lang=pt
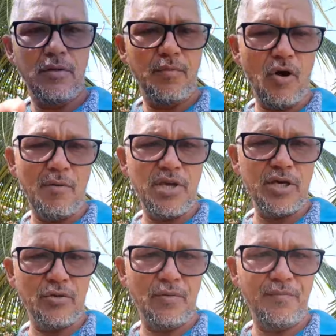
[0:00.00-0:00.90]
Meu
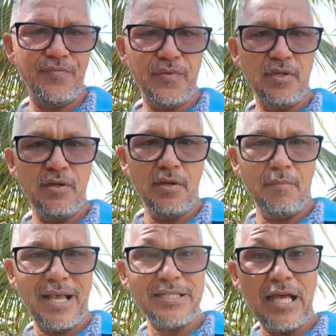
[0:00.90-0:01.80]
amigo,
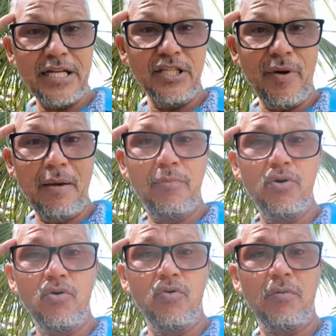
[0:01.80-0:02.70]
passarinho não é
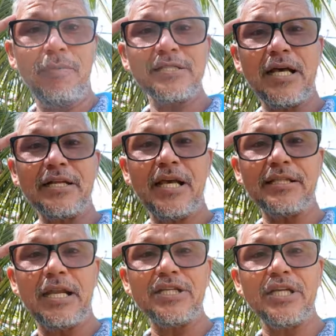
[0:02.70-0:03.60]
burro, passarinho é
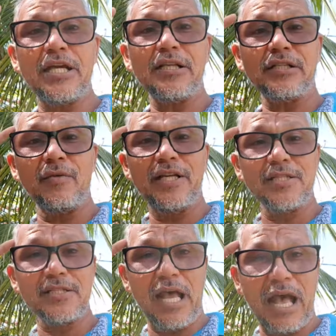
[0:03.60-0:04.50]
inteligente, então ele
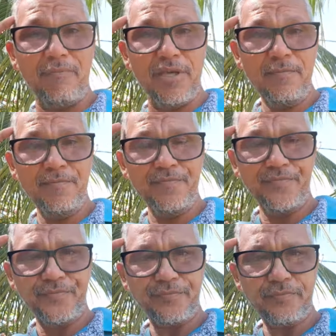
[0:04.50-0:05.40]
sabe,
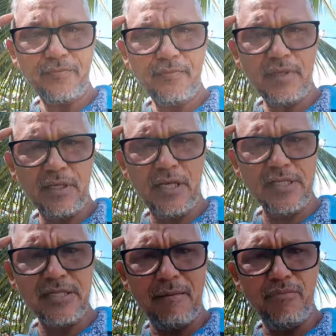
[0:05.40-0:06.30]
ele
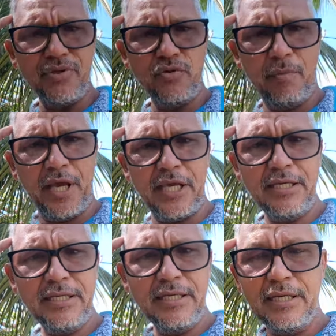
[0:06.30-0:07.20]
sabe muito bem
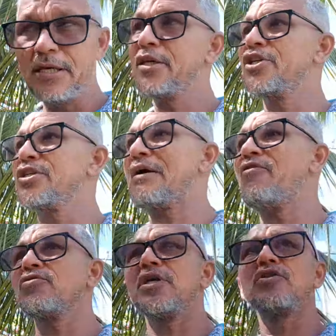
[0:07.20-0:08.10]
que está
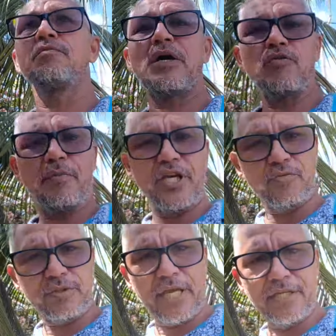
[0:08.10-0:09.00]
voltando para o
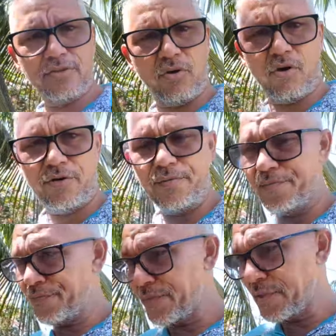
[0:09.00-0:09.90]
mesmo território.
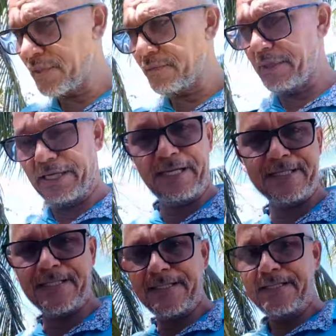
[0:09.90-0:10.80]

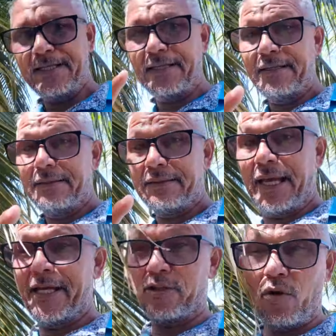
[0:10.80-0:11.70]
Beleza?
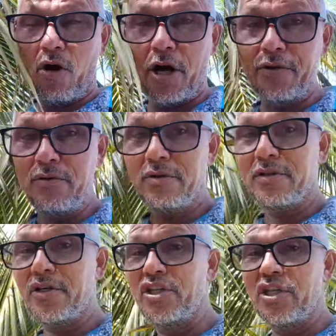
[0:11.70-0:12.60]
Território
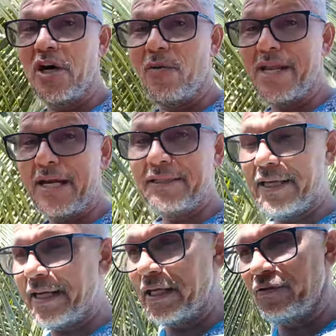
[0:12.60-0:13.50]
que não era
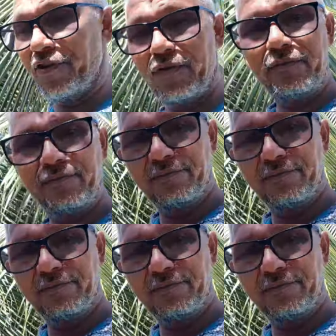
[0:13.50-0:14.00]
dele, viu?